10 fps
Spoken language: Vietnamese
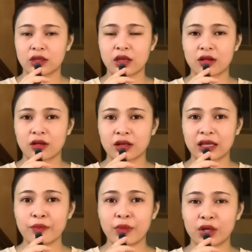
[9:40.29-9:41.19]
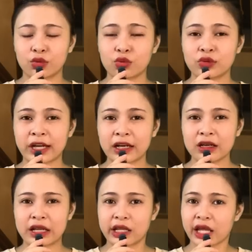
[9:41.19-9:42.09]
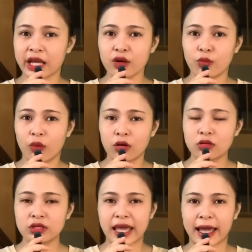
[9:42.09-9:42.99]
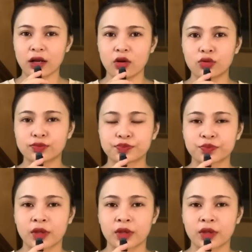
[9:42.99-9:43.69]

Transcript: Nhìn cái mình của con rắn này thấy nó bự chảng luôn.